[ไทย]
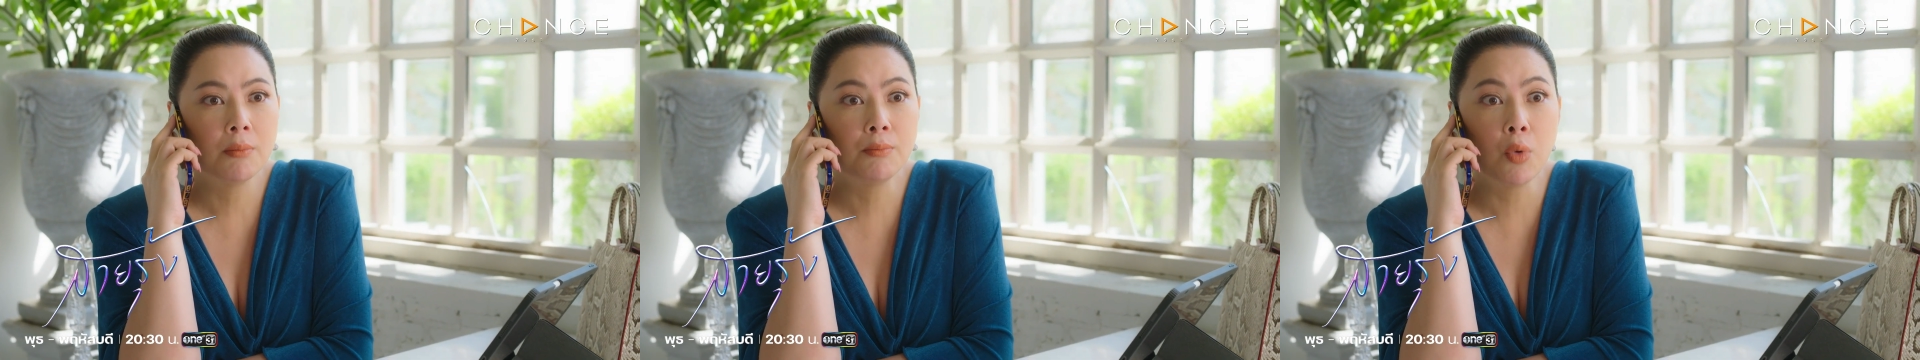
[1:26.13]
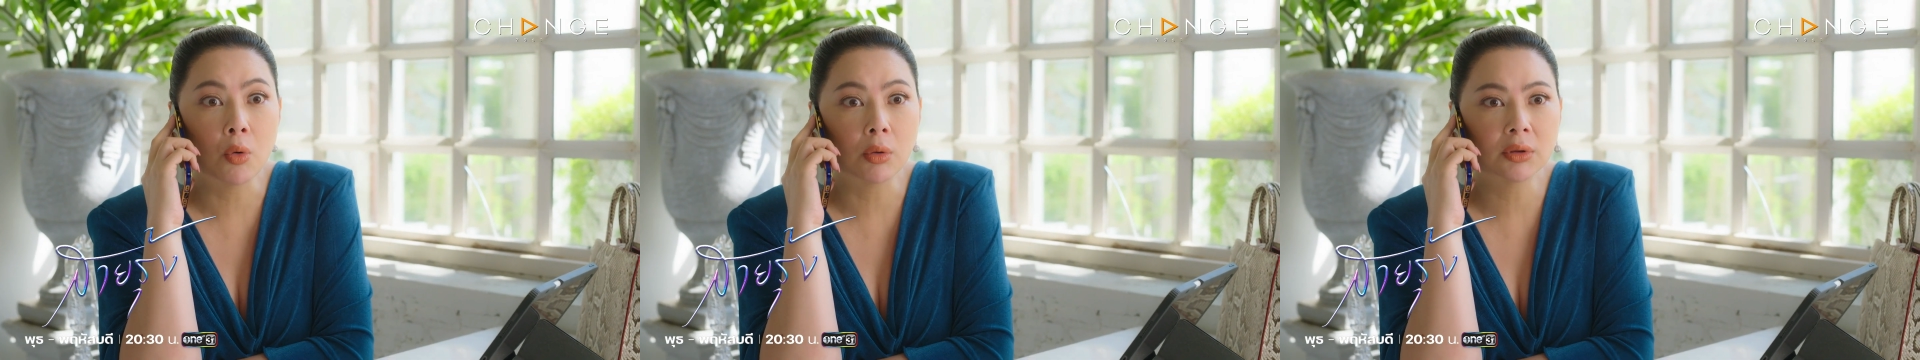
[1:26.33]

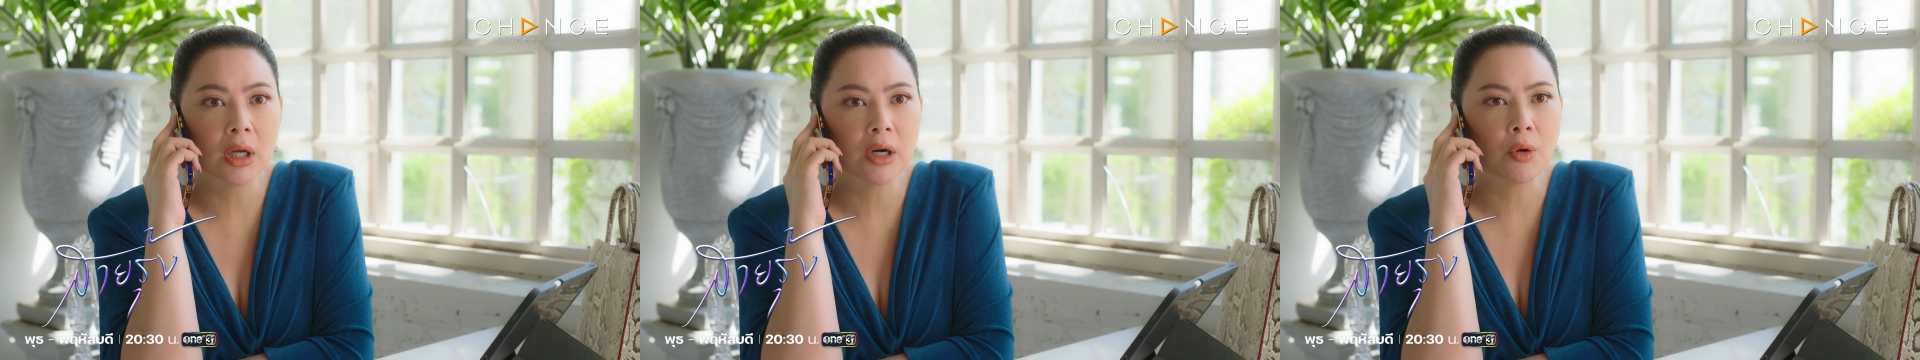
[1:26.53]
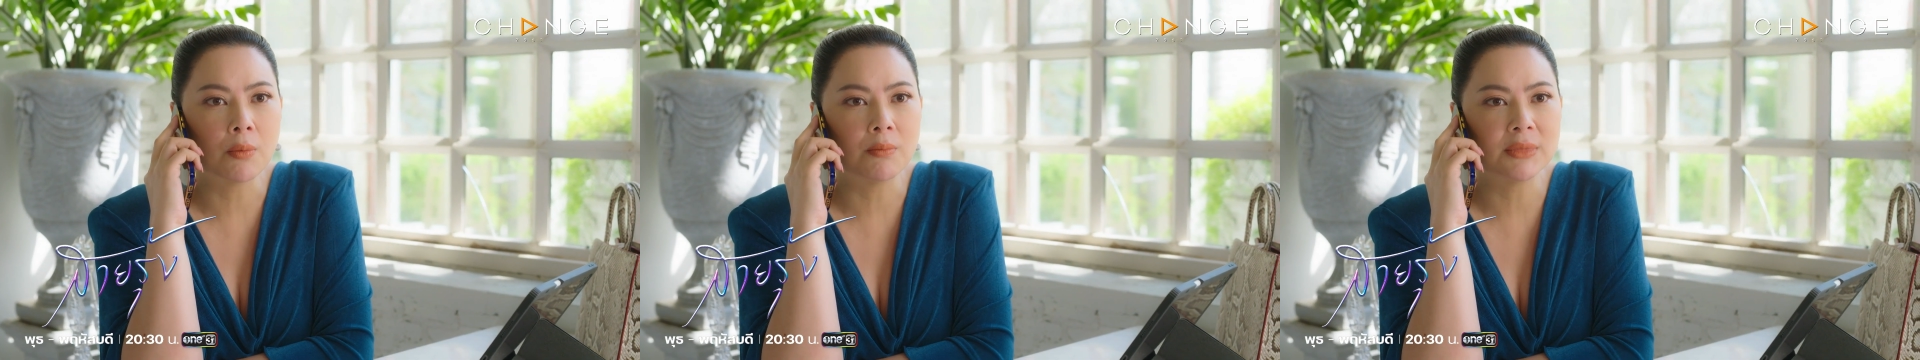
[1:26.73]
บุกถ
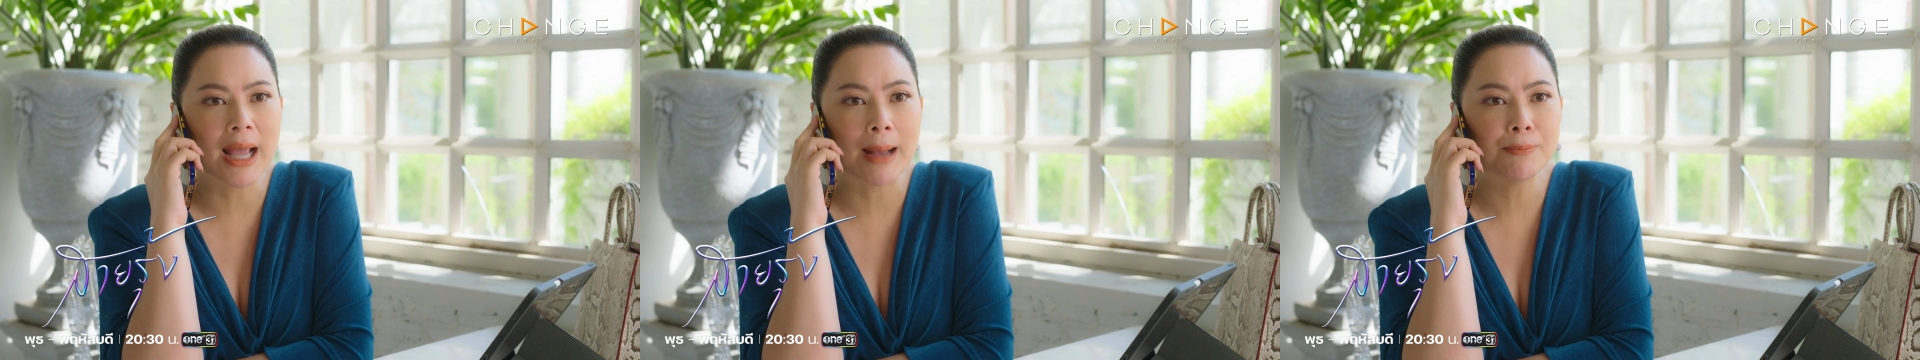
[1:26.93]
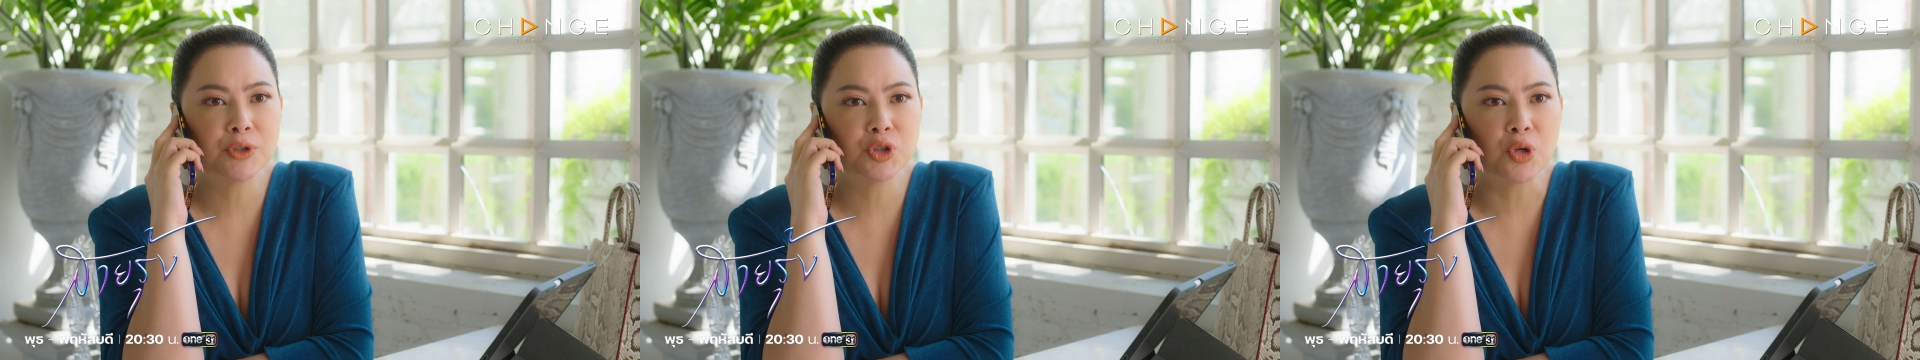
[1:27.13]
ล่ม
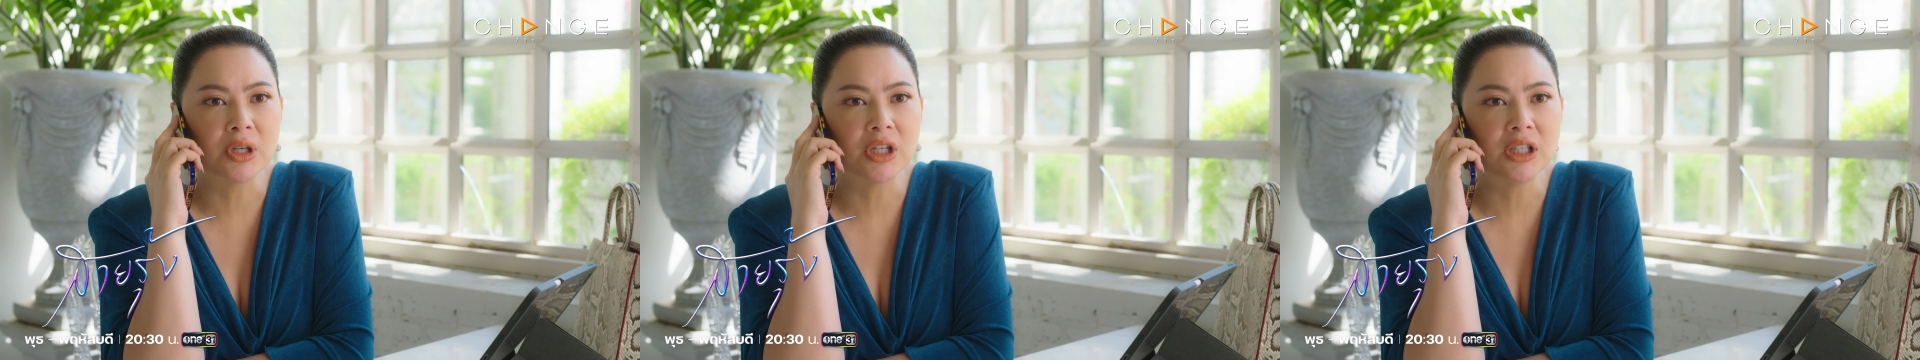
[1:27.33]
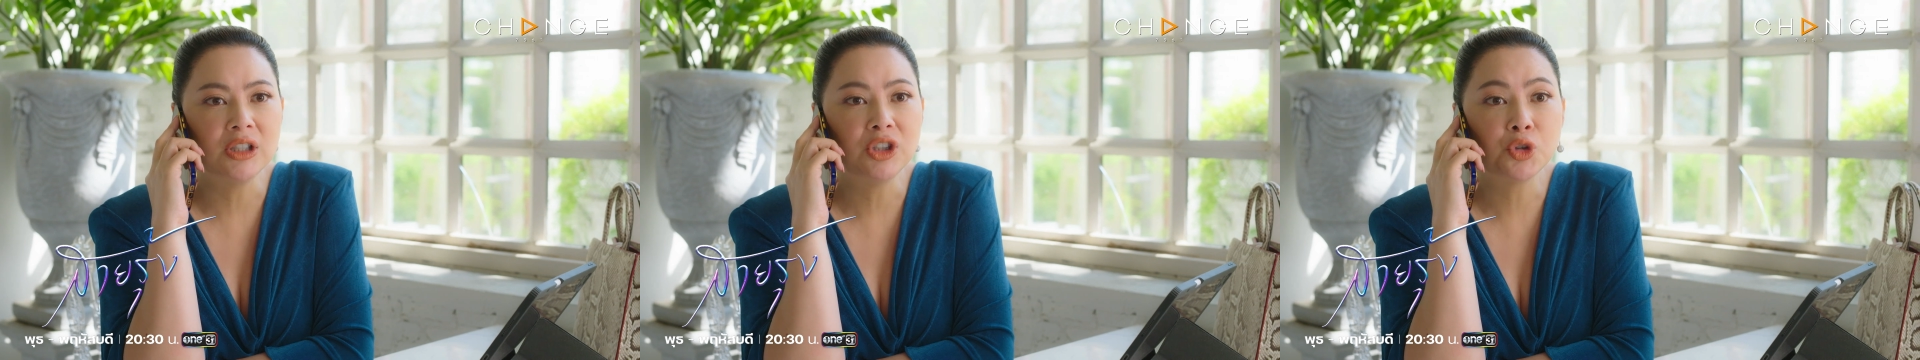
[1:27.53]
ยับจน
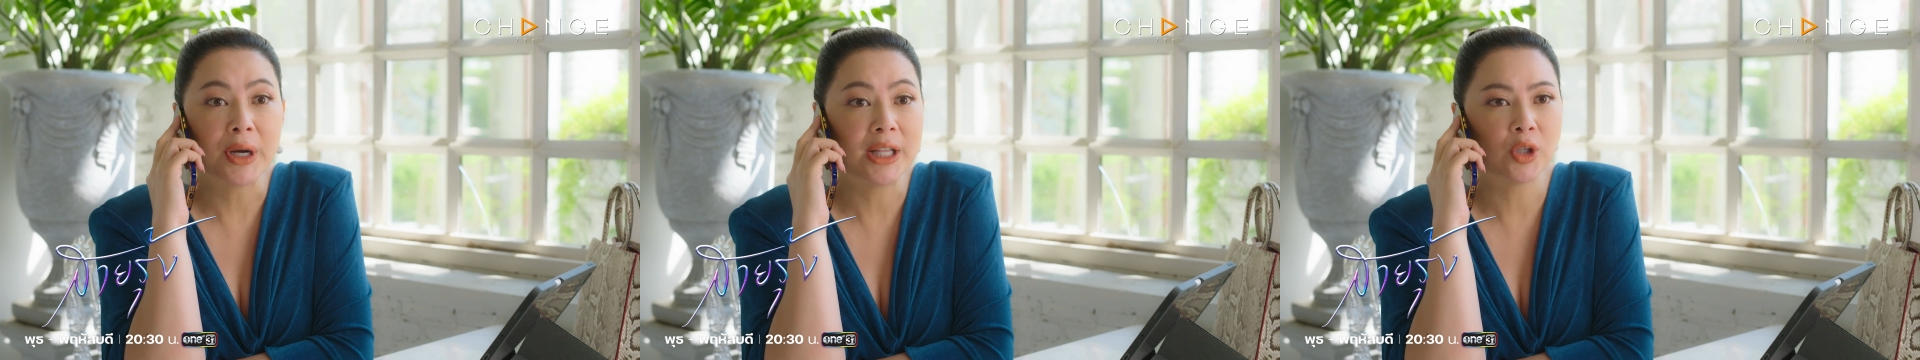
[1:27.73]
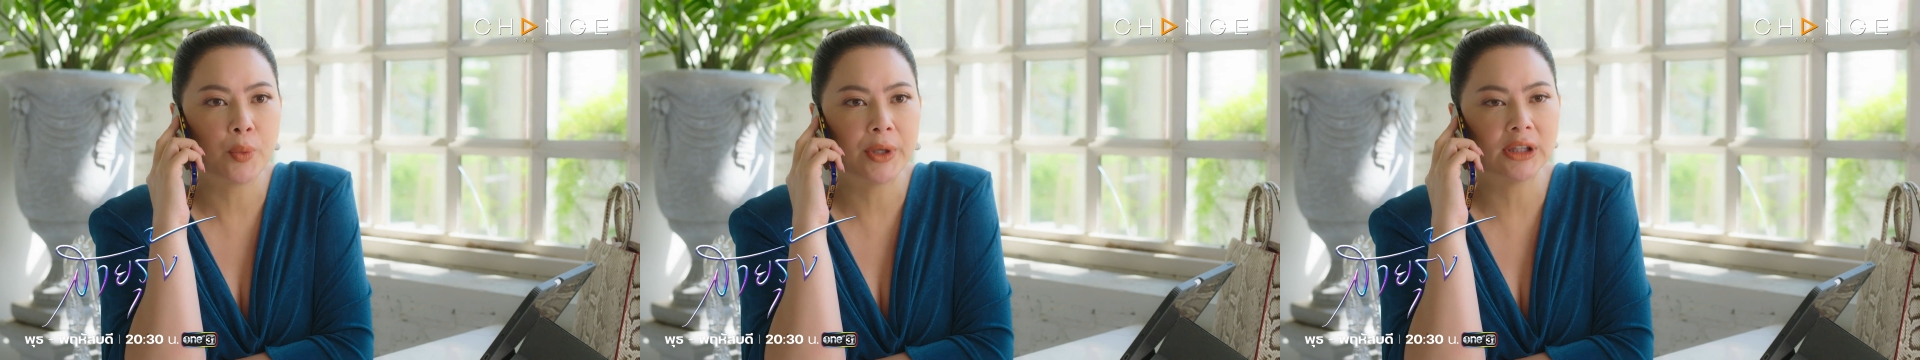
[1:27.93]
ขึ้นเทร
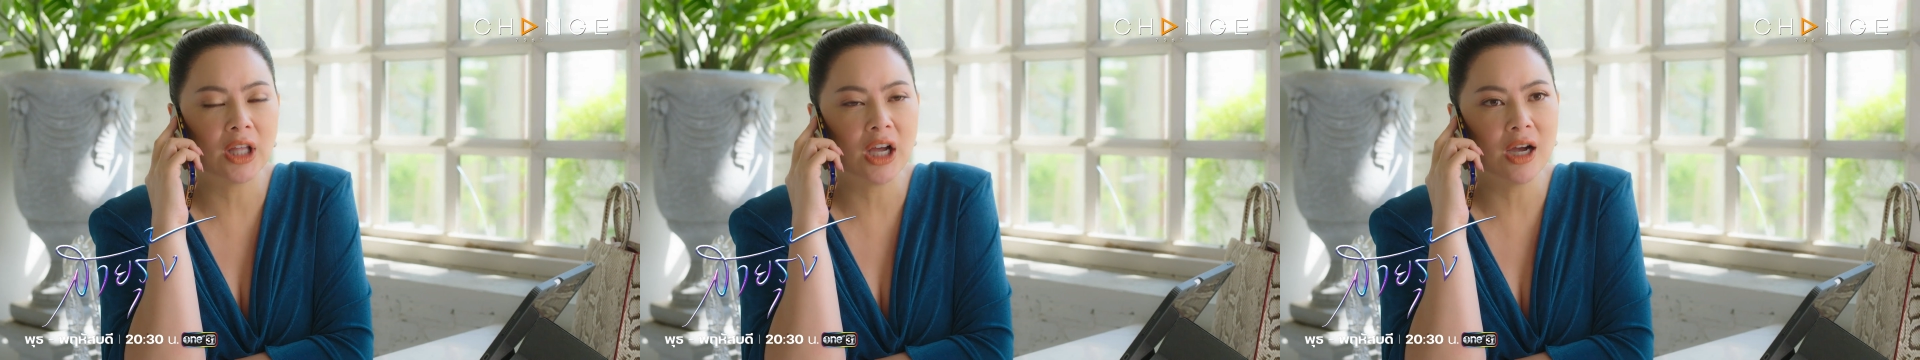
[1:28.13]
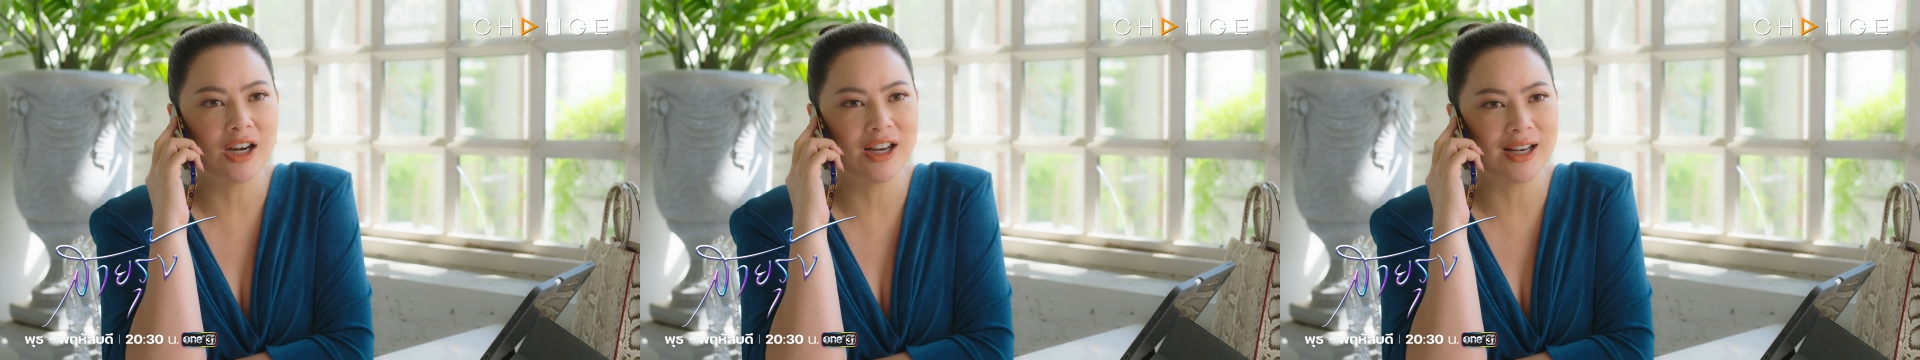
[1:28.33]
นด์ทวิตเต
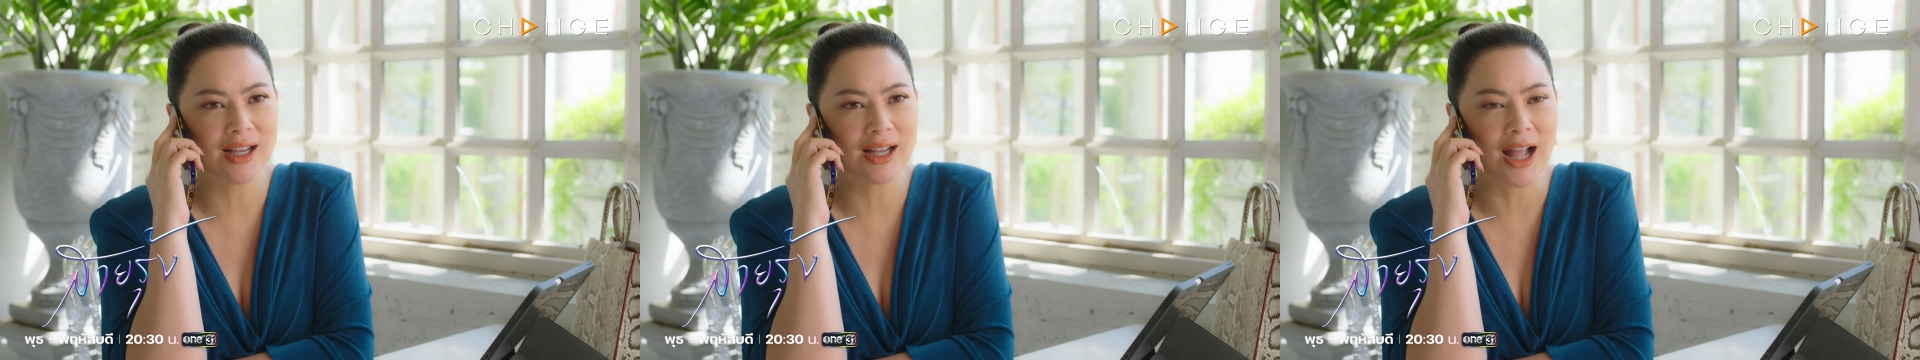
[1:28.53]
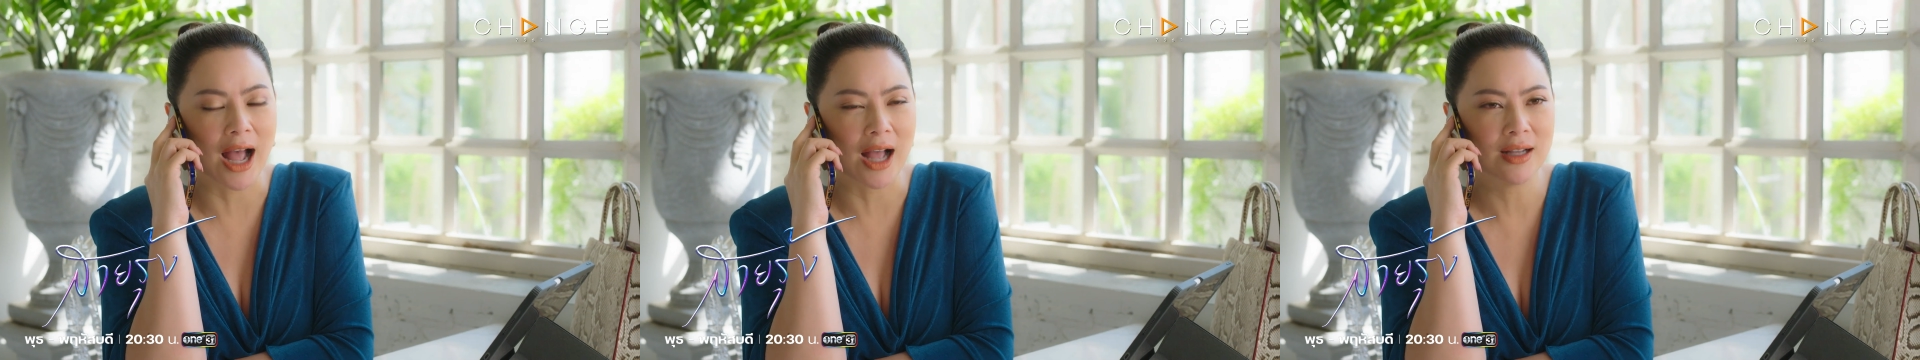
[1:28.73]
อร์เลยล่ะ
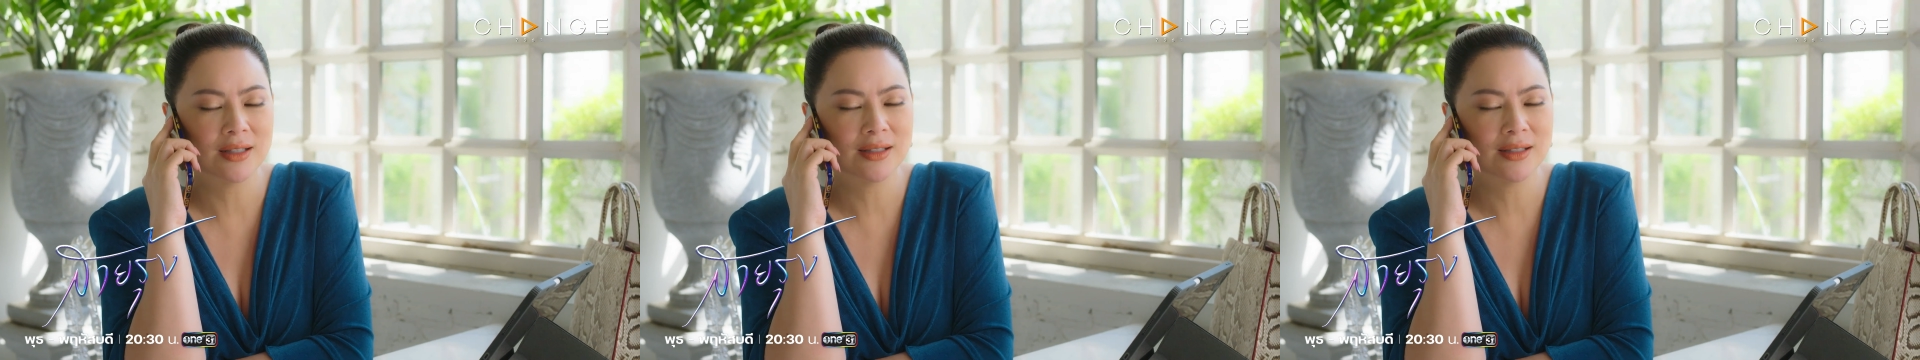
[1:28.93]
ค่ะ